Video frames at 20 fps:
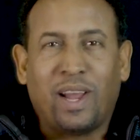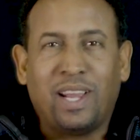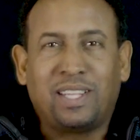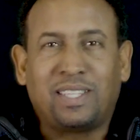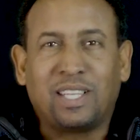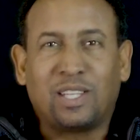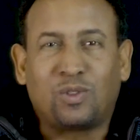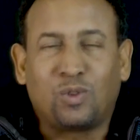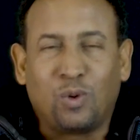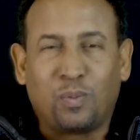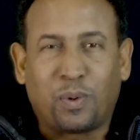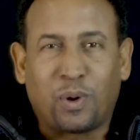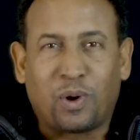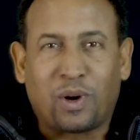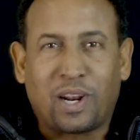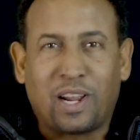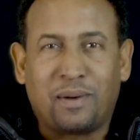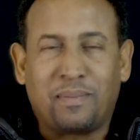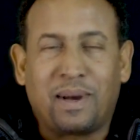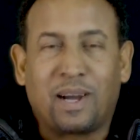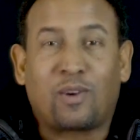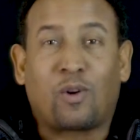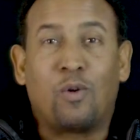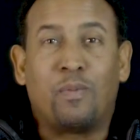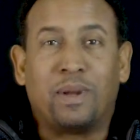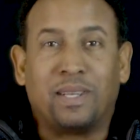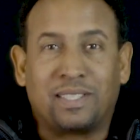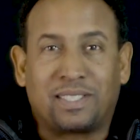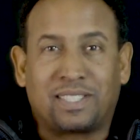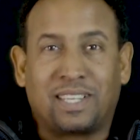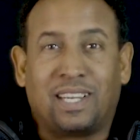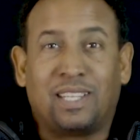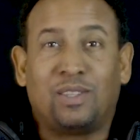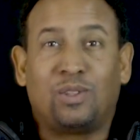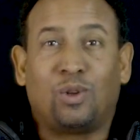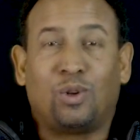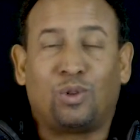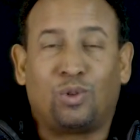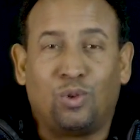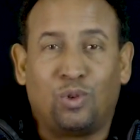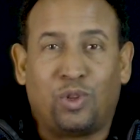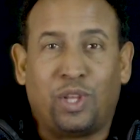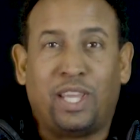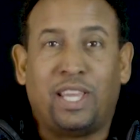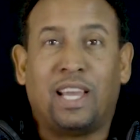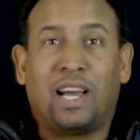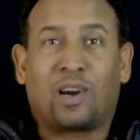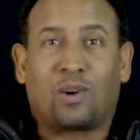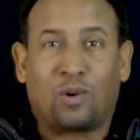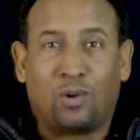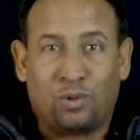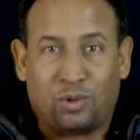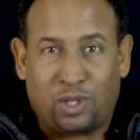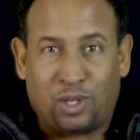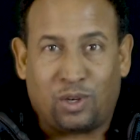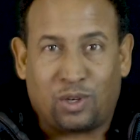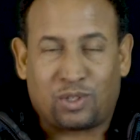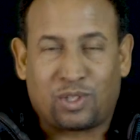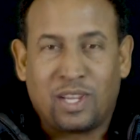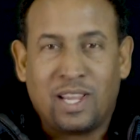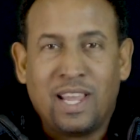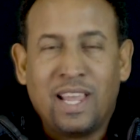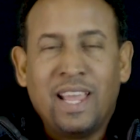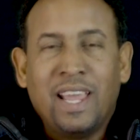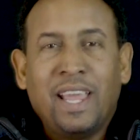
a este tu programa Comenzando tu día con Dios.